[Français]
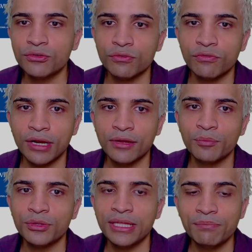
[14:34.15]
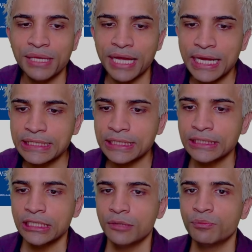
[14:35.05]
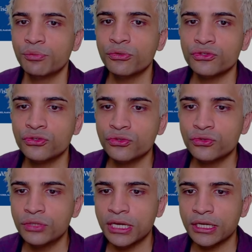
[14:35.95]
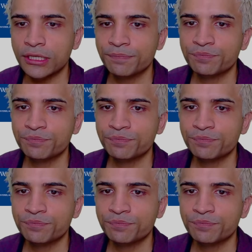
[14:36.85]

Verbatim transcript: Donc voilà, un peu thème pirate pour ce Kunari.